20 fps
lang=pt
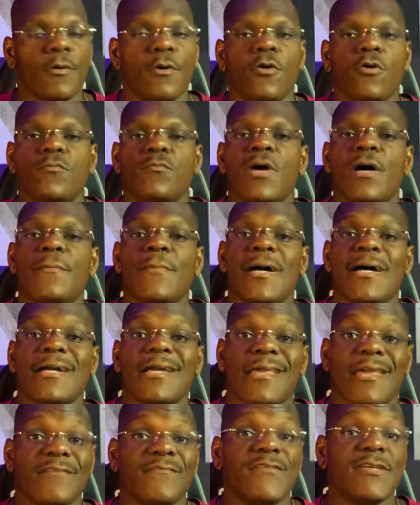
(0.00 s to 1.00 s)
uma marca
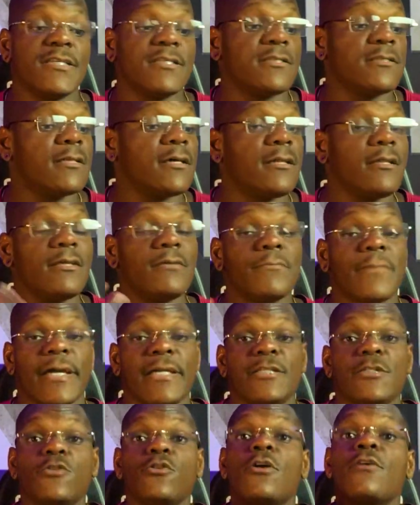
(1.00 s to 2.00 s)
que é vendida ali em mais
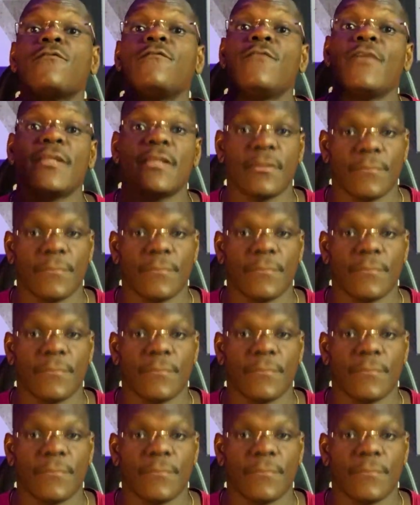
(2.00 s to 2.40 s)
de 90